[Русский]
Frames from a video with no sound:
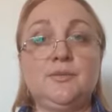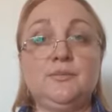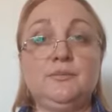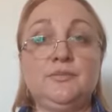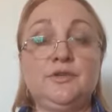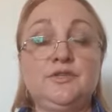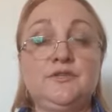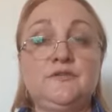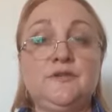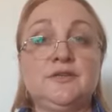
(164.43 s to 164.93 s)

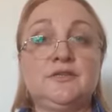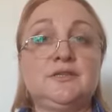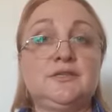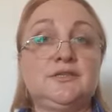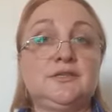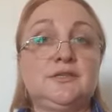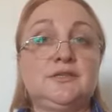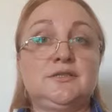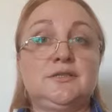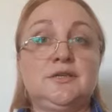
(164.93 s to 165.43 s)
Мотивация
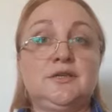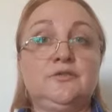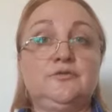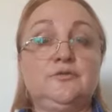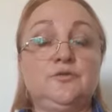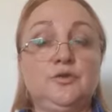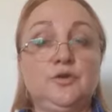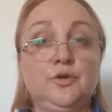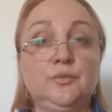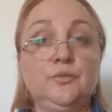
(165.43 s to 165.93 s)
состоит
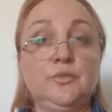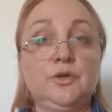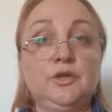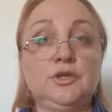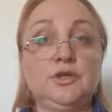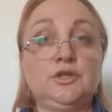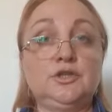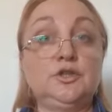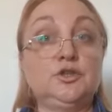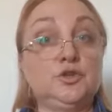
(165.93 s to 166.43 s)
в том,
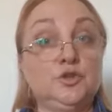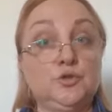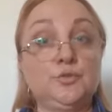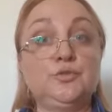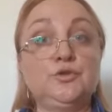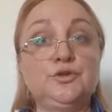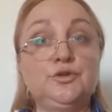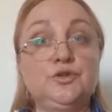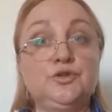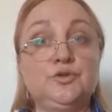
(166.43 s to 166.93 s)
что
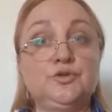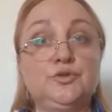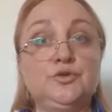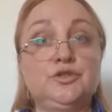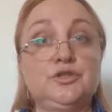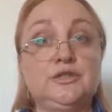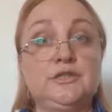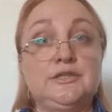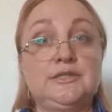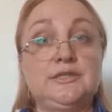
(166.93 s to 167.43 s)
будешь
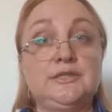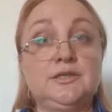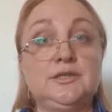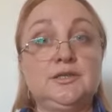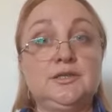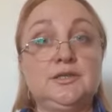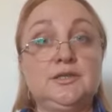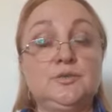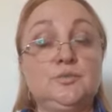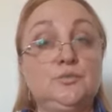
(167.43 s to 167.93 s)
учиться,
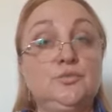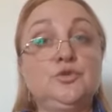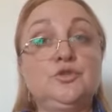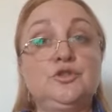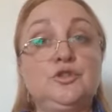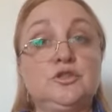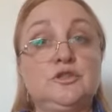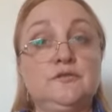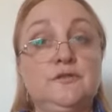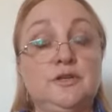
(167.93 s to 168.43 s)

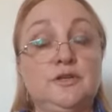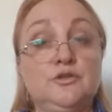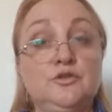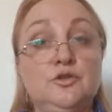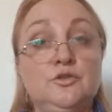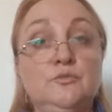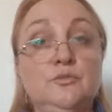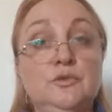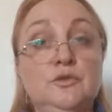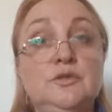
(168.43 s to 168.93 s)
будешь
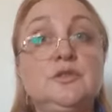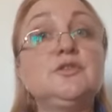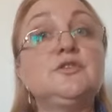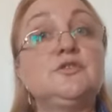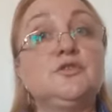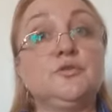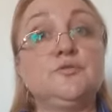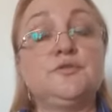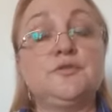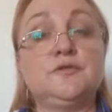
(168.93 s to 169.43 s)
творцом
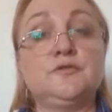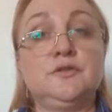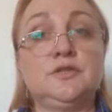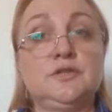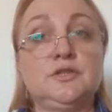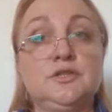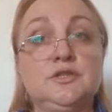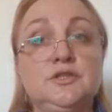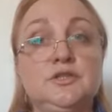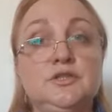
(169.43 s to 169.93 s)

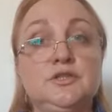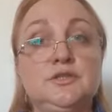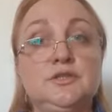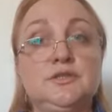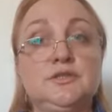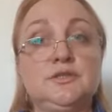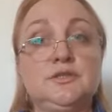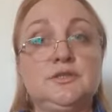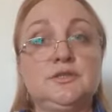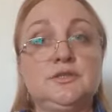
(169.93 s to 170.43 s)
собственной
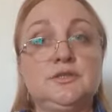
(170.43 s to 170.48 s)
жизни.